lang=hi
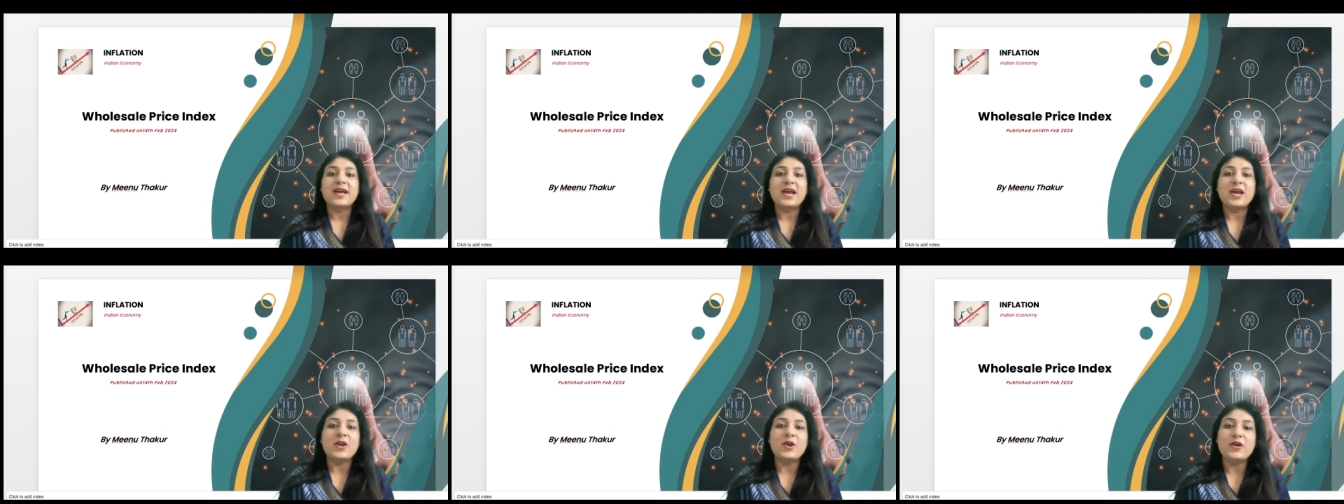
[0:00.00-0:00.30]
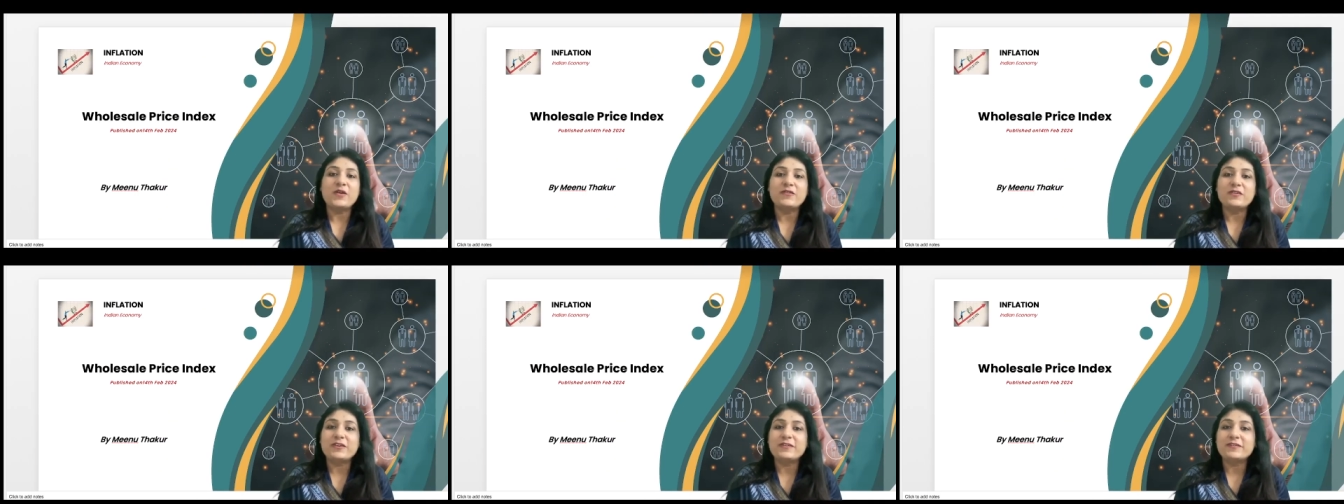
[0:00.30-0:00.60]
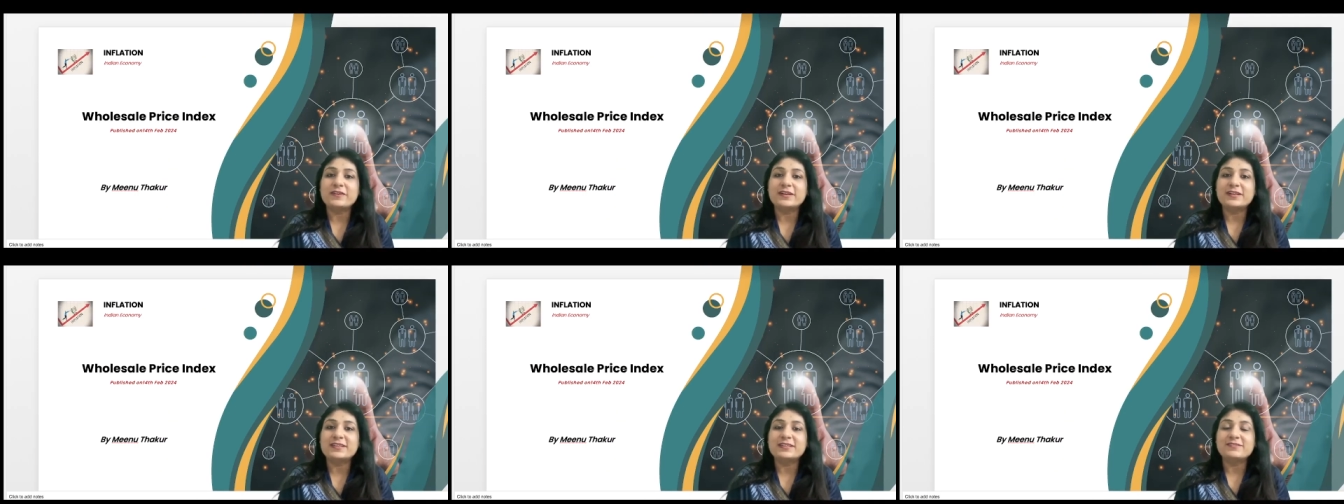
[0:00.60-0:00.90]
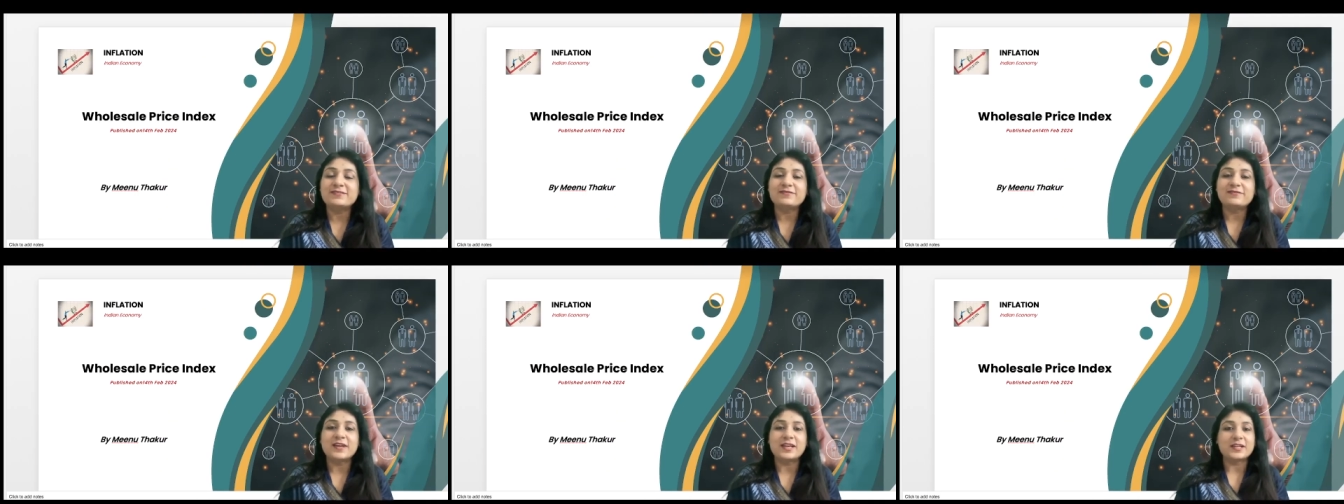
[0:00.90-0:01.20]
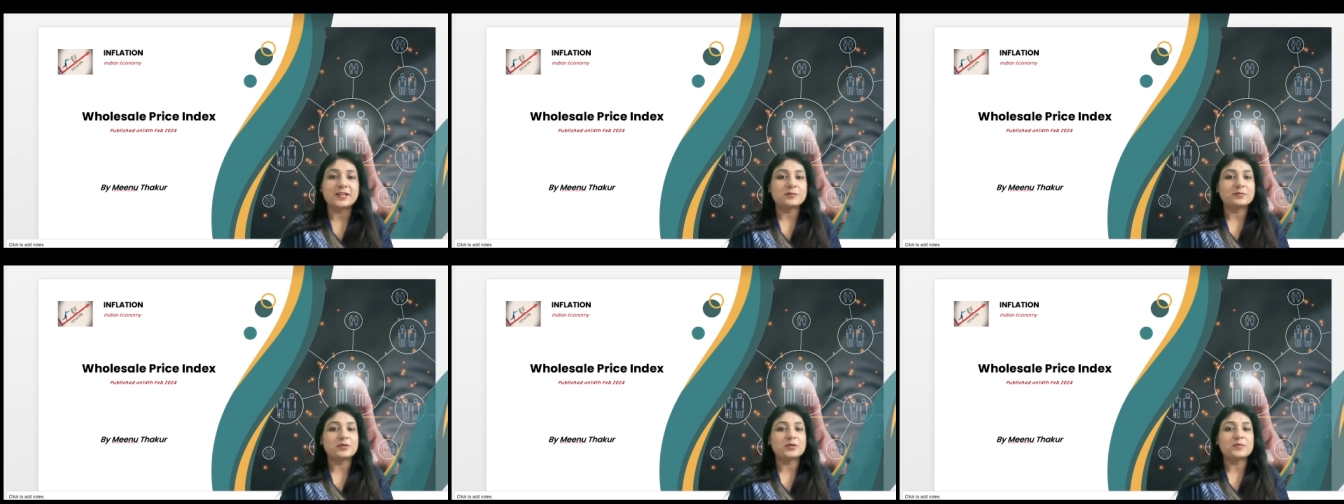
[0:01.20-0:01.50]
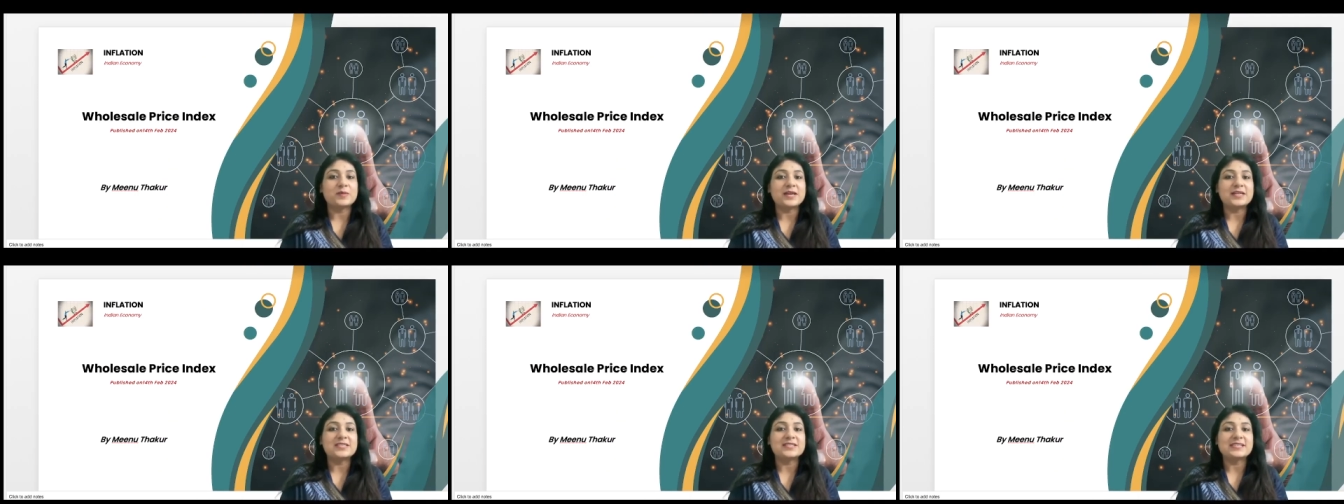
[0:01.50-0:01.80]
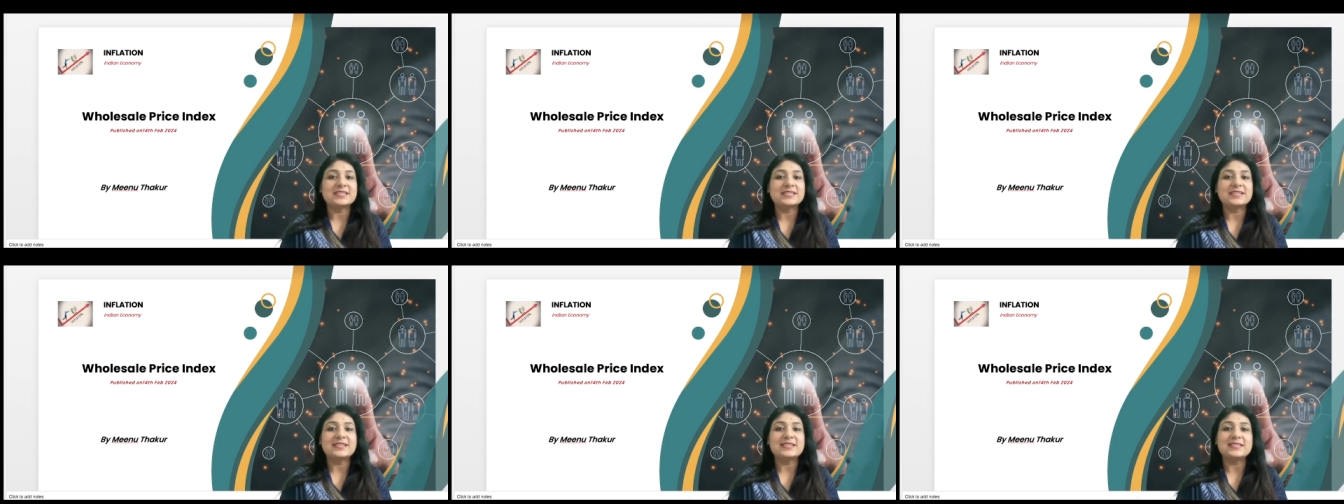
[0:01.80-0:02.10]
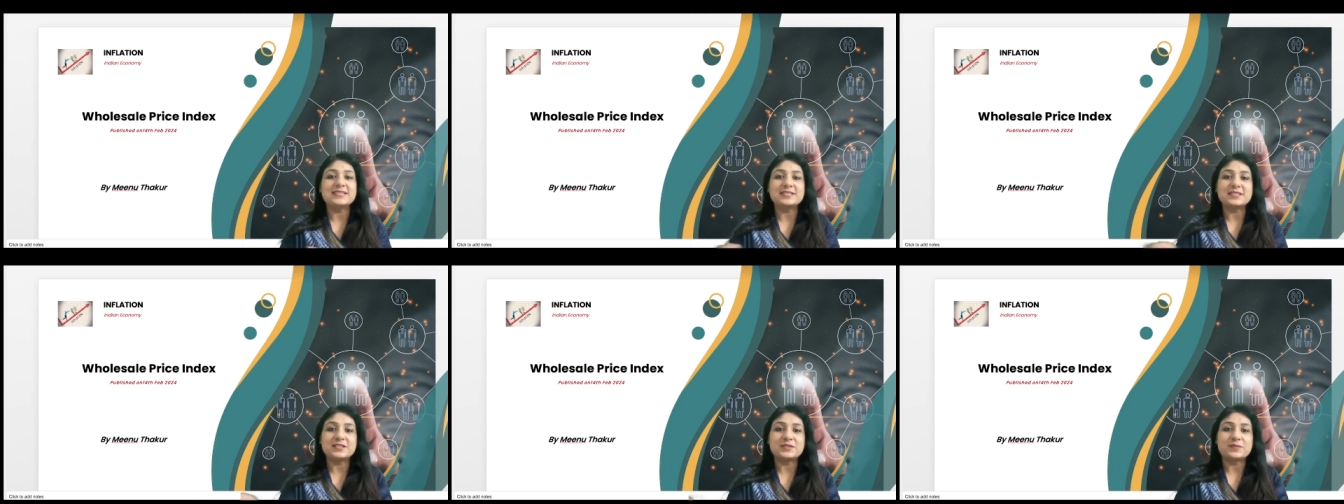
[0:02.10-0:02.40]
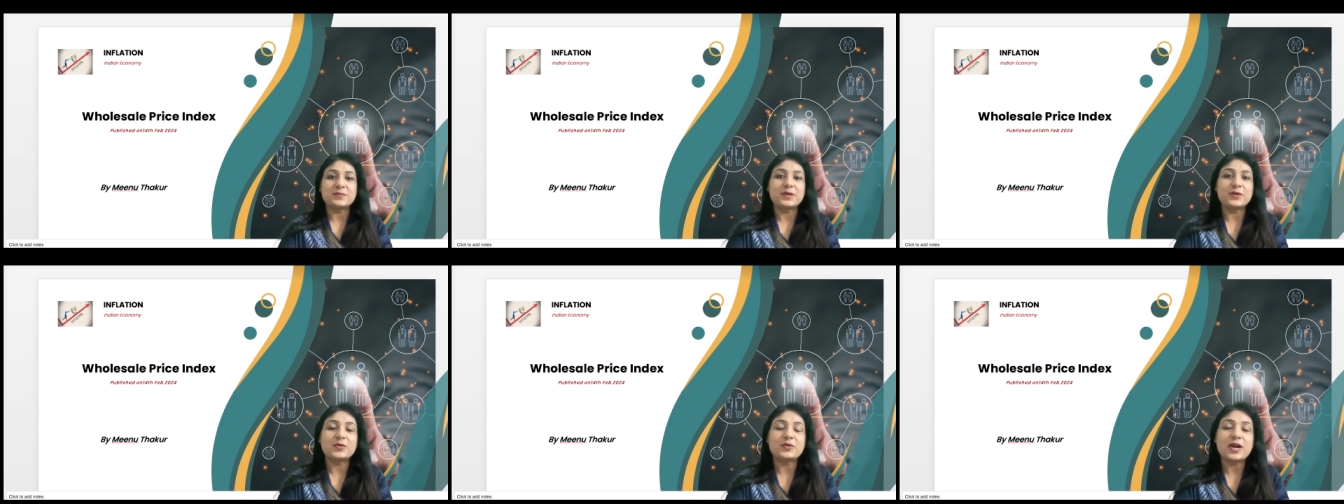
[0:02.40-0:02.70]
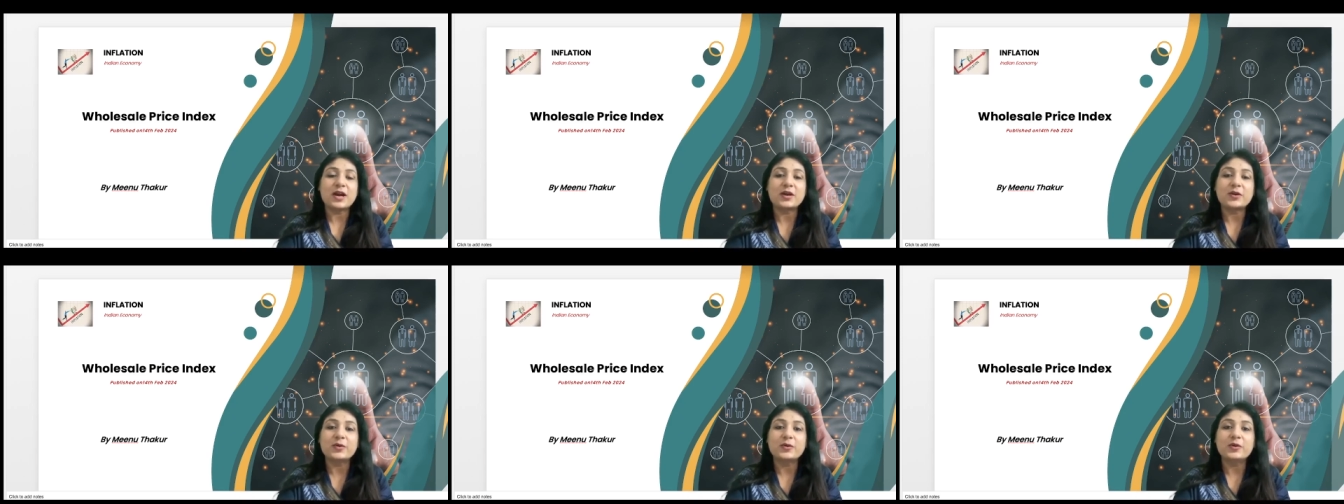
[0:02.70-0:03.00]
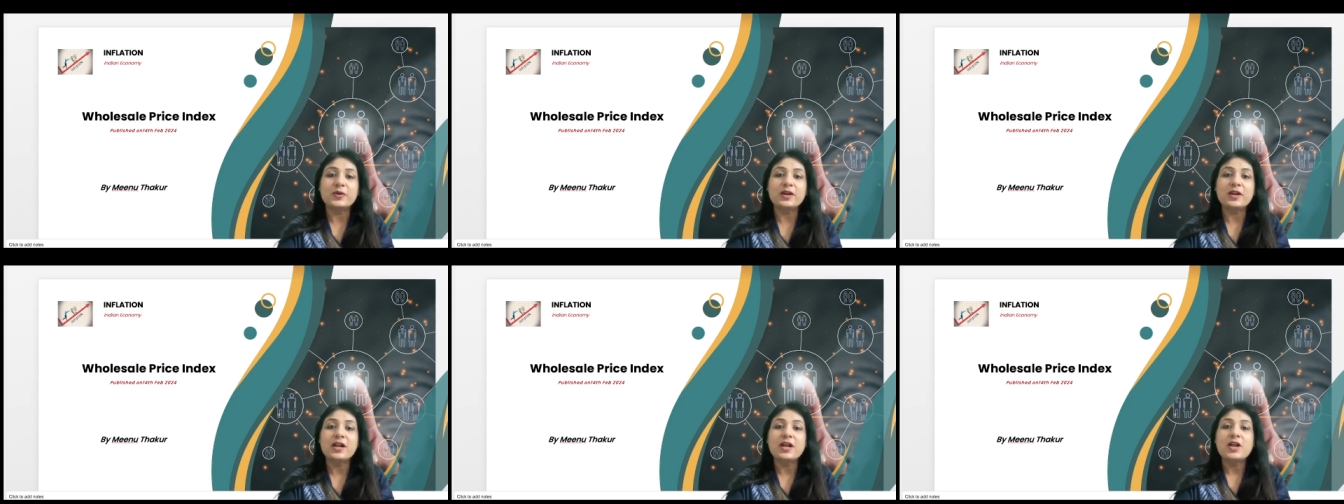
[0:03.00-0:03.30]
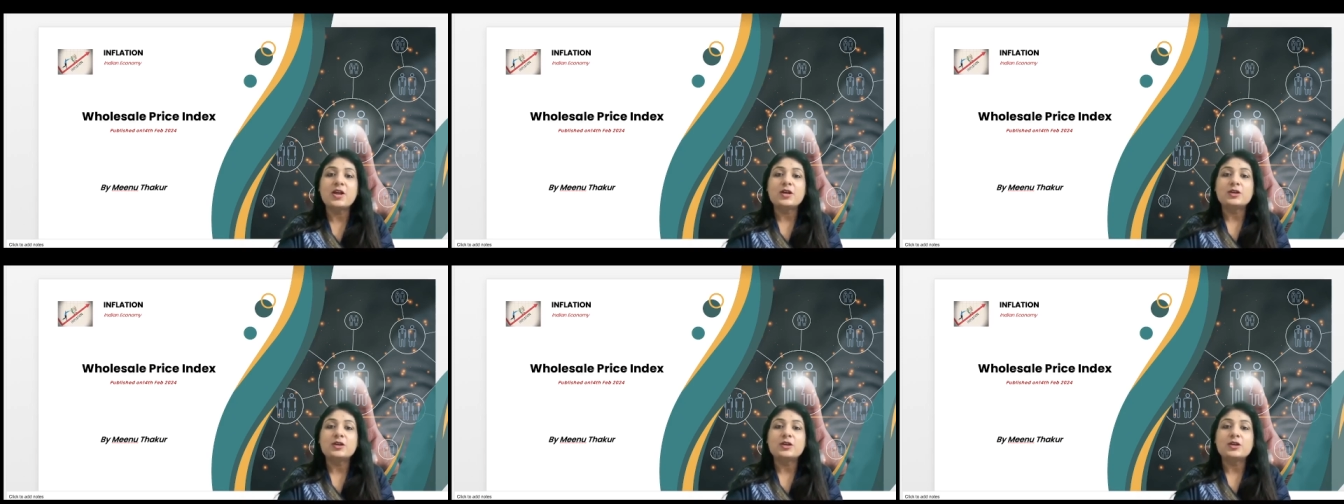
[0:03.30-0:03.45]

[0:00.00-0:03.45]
हेलो एवरीवन वेलकम टू माय चैनल दिस इज़ मीनू ठाकुर